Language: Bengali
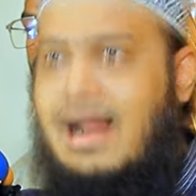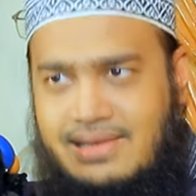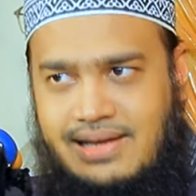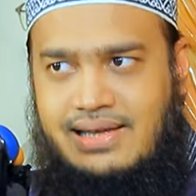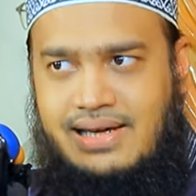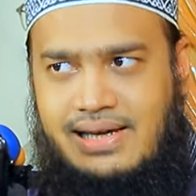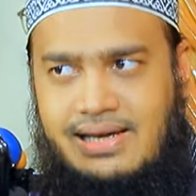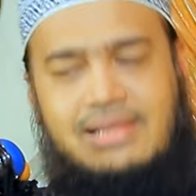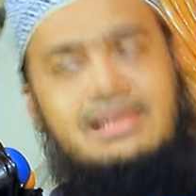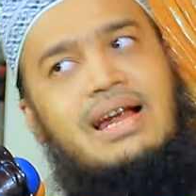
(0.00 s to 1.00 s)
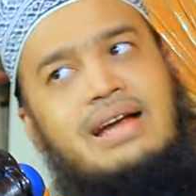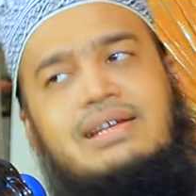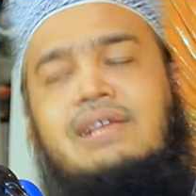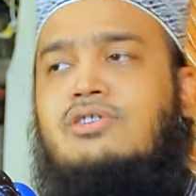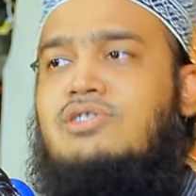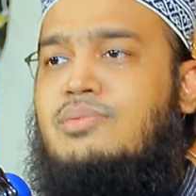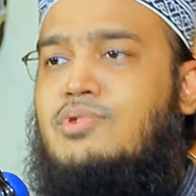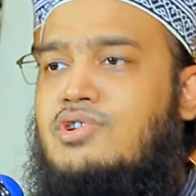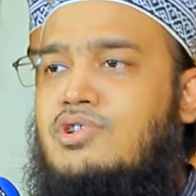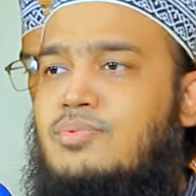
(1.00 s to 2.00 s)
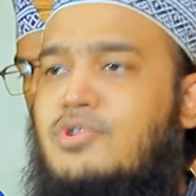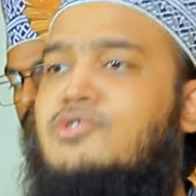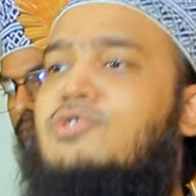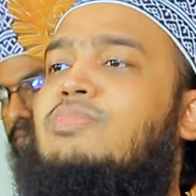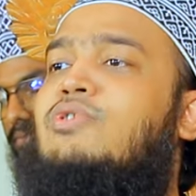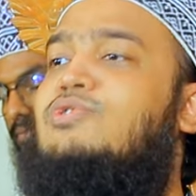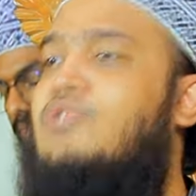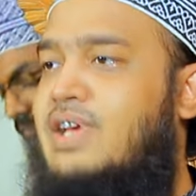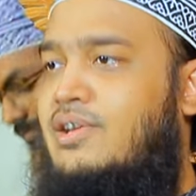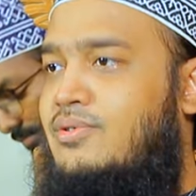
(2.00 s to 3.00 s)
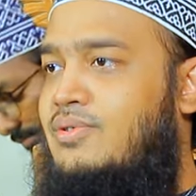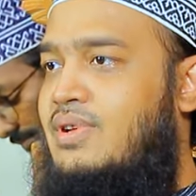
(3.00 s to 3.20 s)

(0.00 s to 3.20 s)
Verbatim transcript: আটটা থেকে রাতের আটটা দশটা পর্যন্ত পরিশ্রম করছো কেন